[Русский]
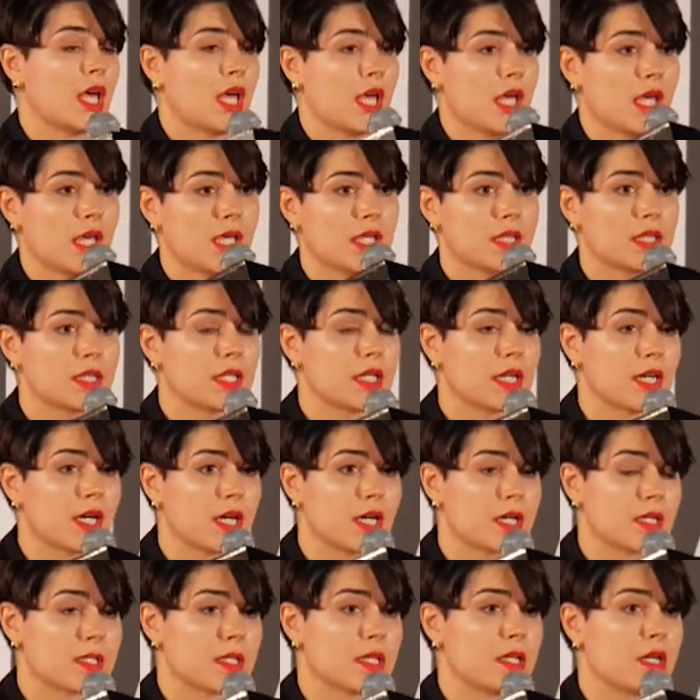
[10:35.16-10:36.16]
Это
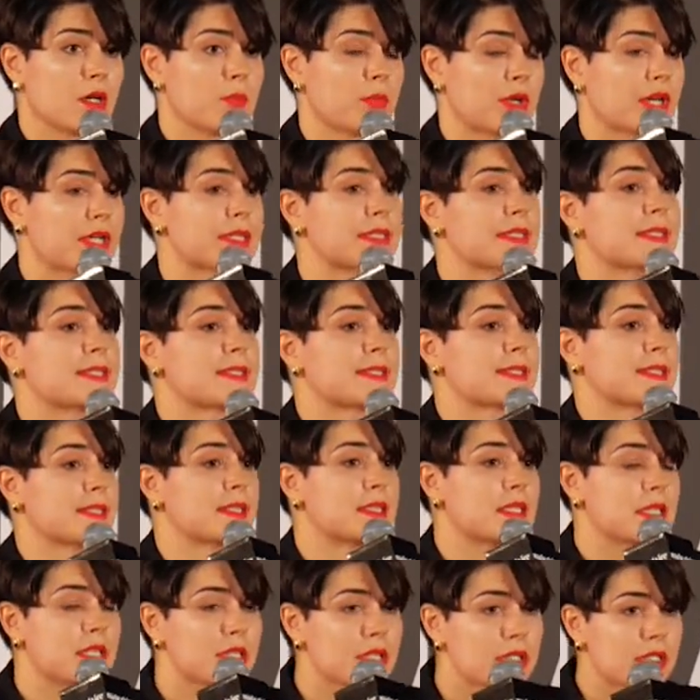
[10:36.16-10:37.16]
э, практики
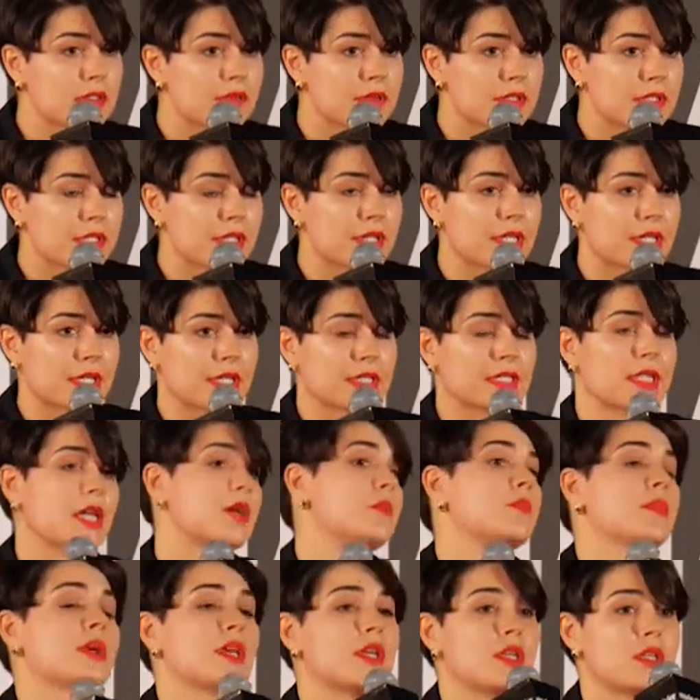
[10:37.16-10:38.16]
центрирования, когда
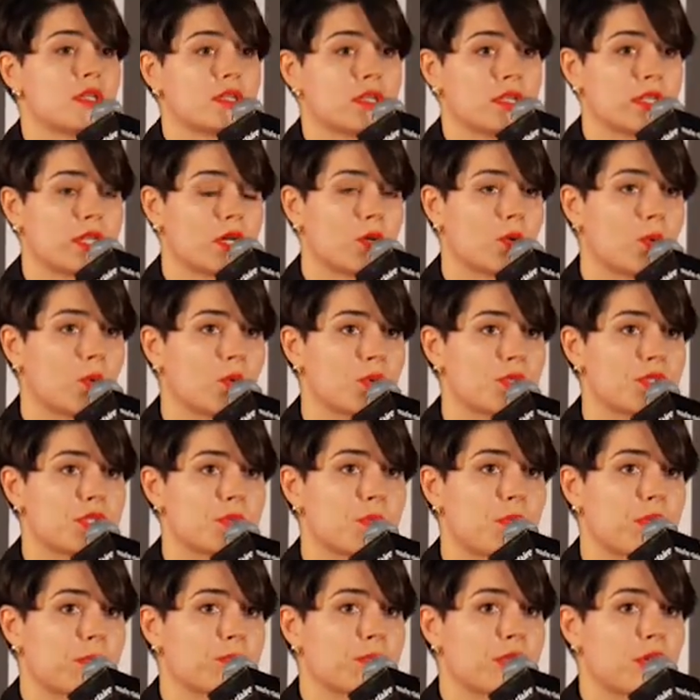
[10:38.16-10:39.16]
мы находим
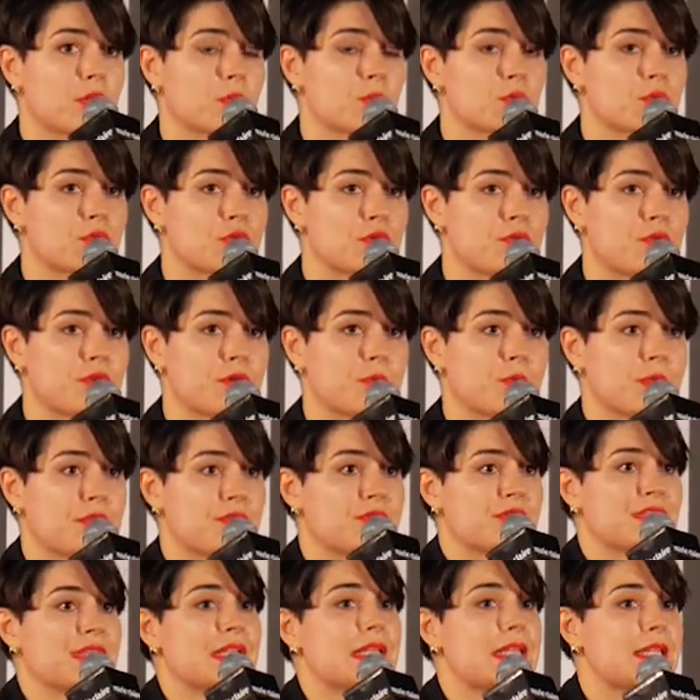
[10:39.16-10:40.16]
и обнаруживаем и
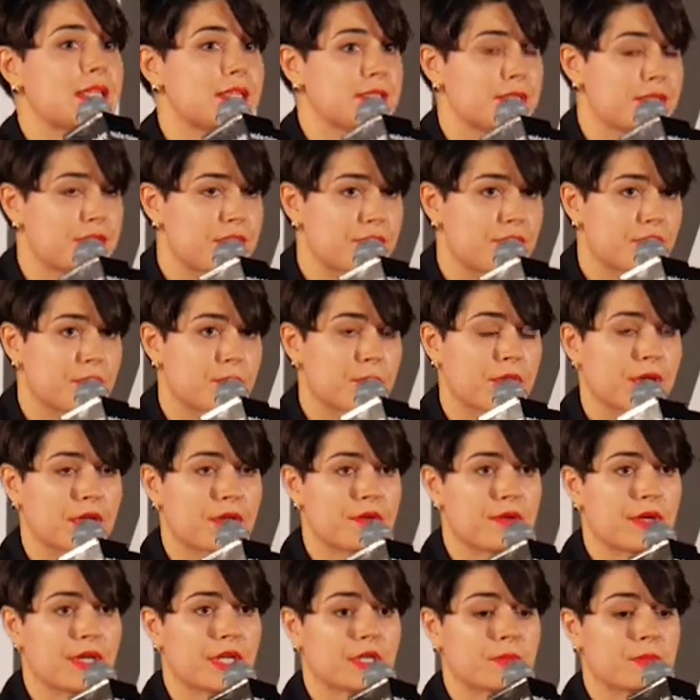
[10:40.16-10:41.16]
втелесниваем, как
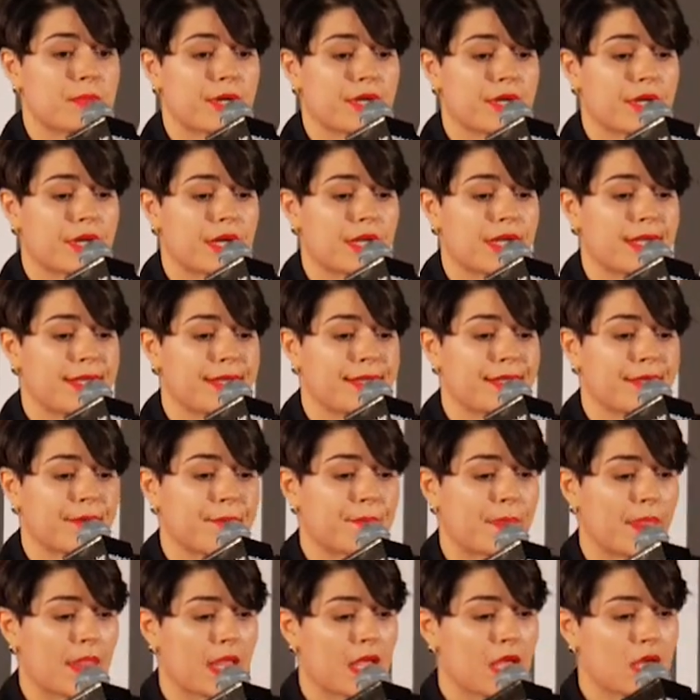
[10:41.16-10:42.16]
говорят мои коллеги,
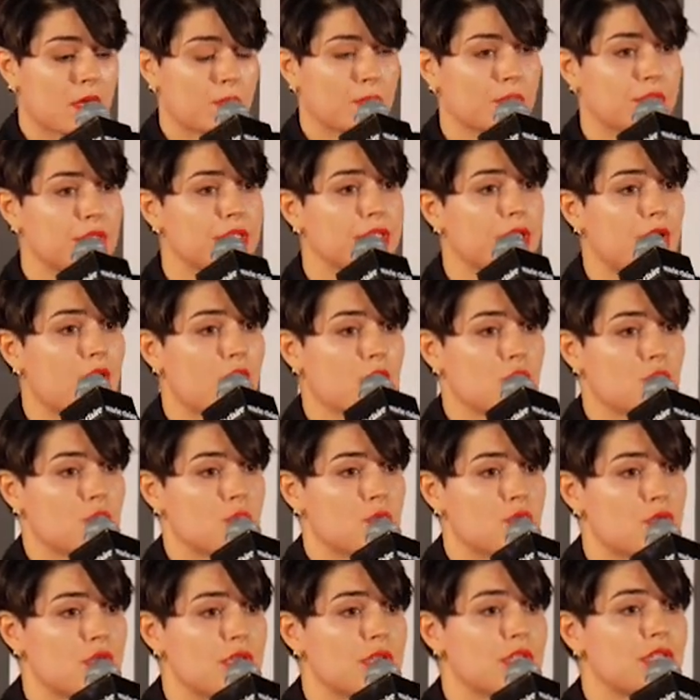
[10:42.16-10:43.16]
вот это
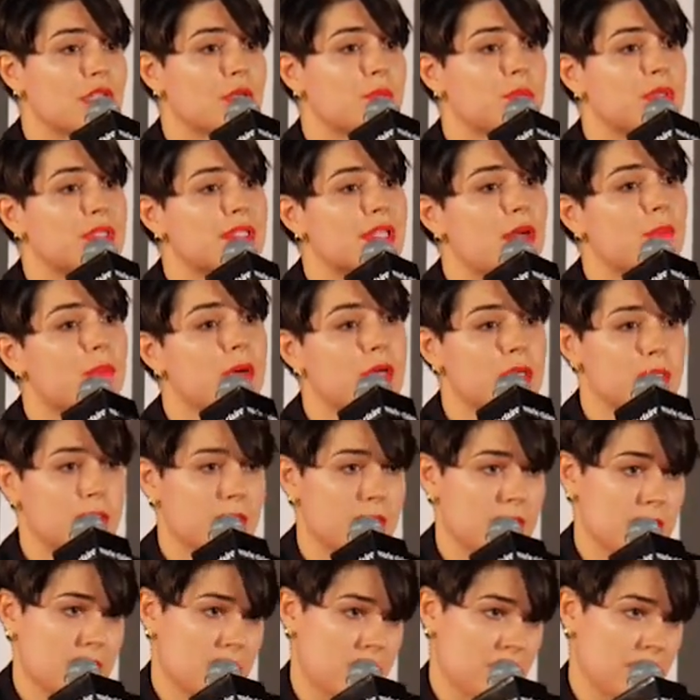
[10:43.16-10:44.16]
ощущение
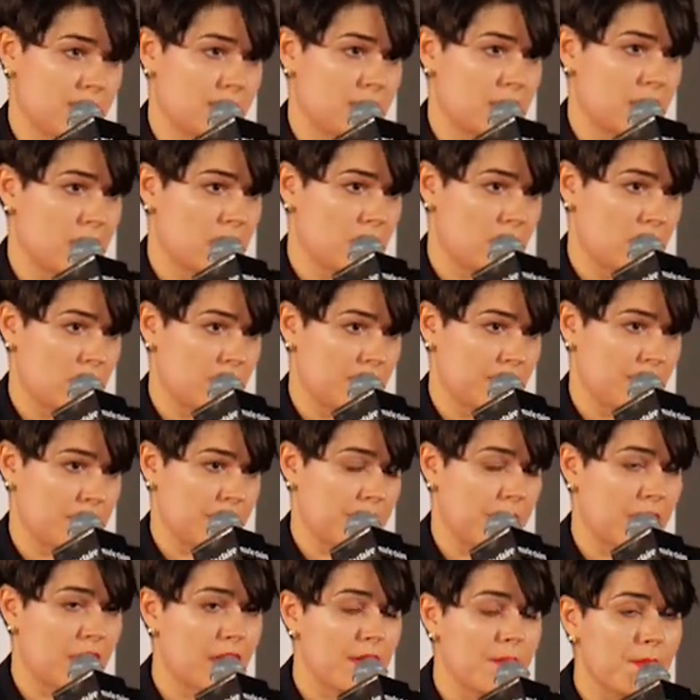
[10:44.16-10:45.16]
безопасности в теле.
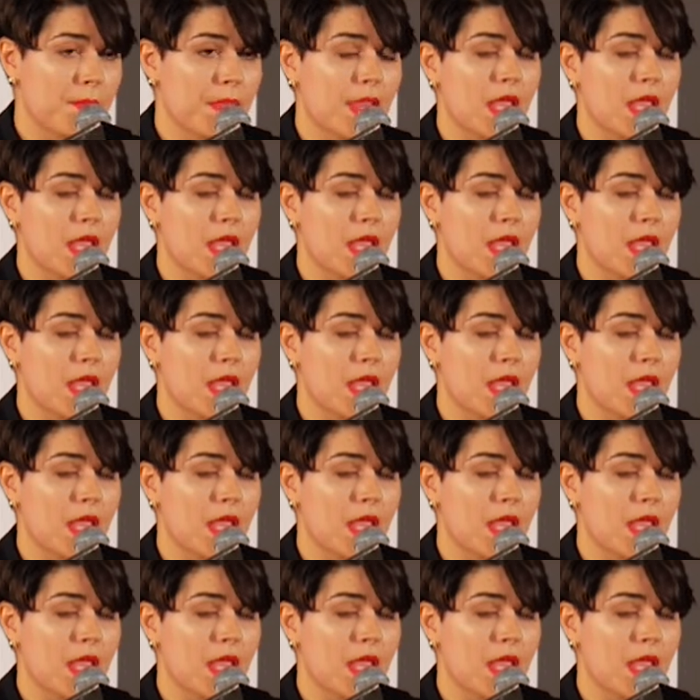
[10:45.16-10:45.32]
Да?